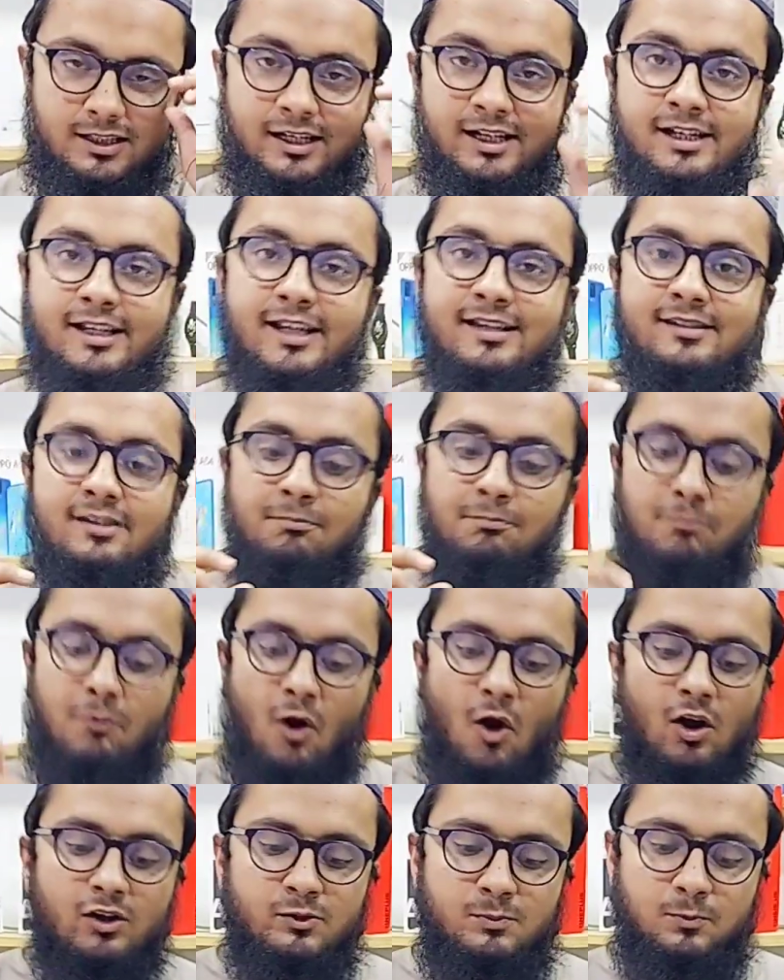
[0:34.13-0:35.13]
जिनके सिर्फ
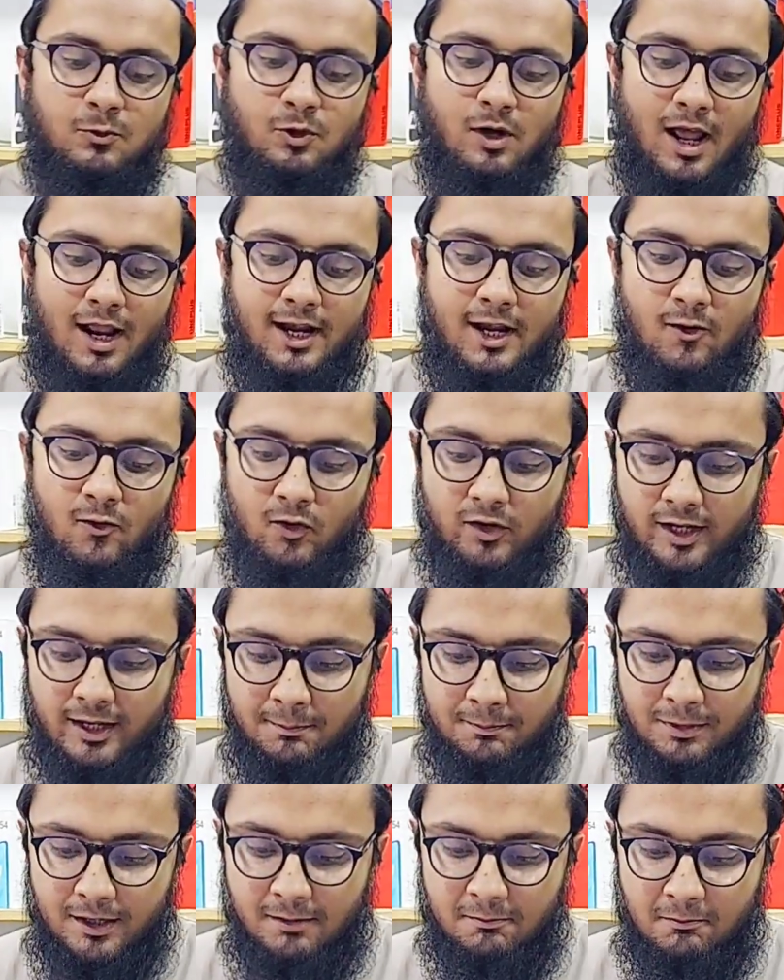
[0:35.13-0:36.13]
बॉक्स पुराने हो
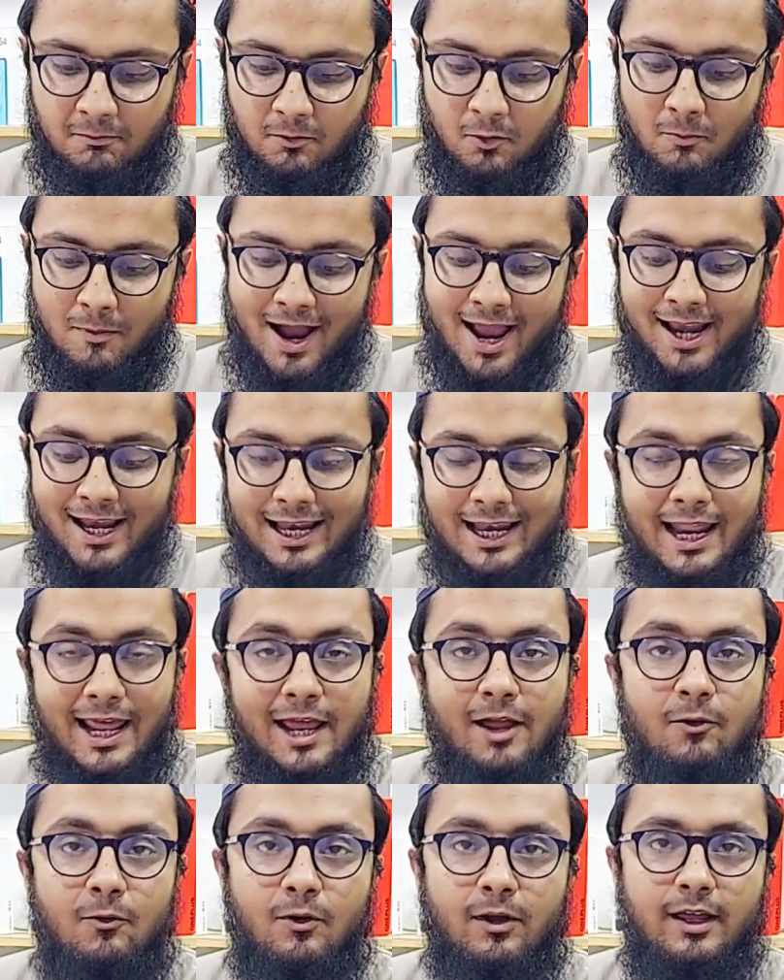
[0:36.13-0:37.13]
गए पर मोबाइल
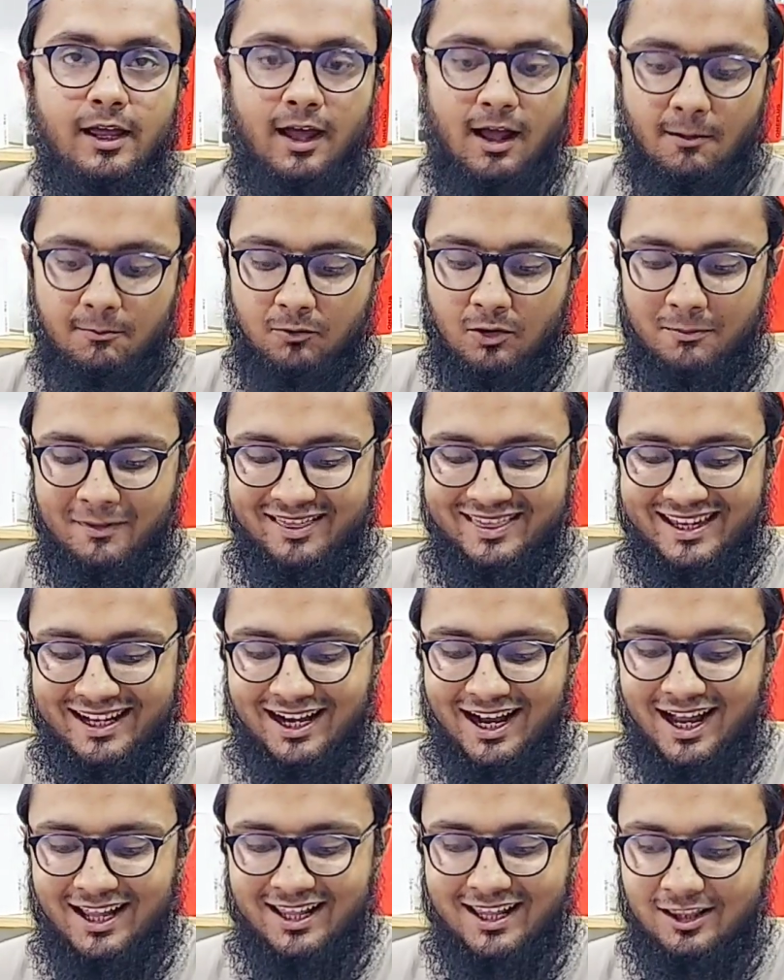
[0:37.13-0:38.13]
नए हो गए आपको मैं
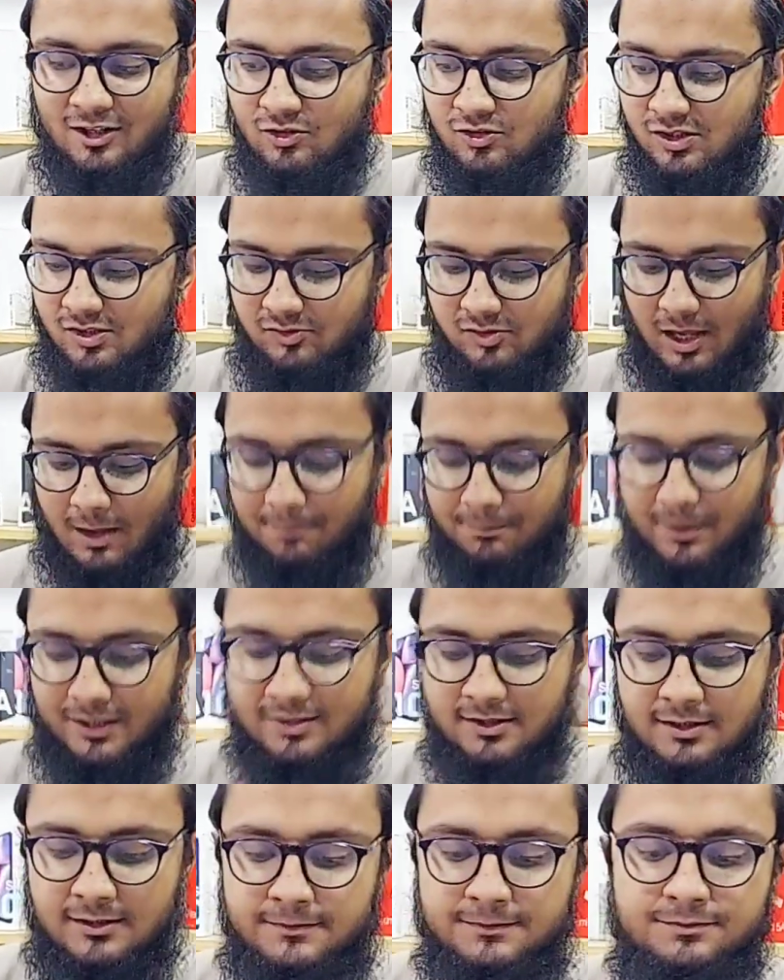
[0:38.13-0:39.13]
दिखा देता हूँ सिर्फ
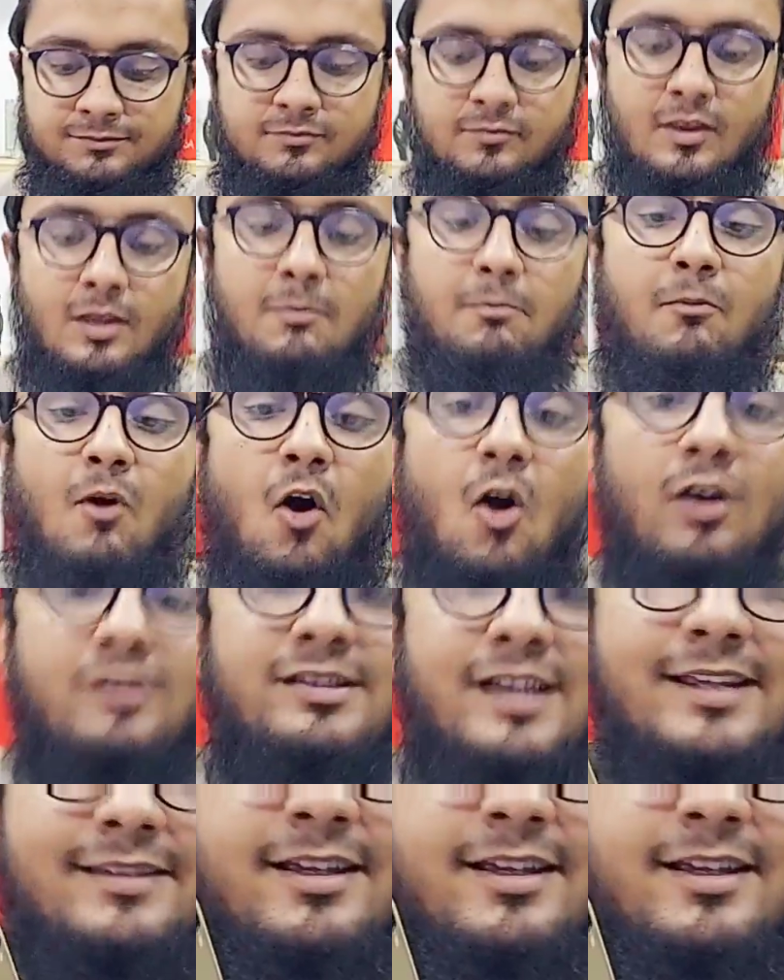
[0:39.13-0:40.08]
सैम्पल्स बॉक्स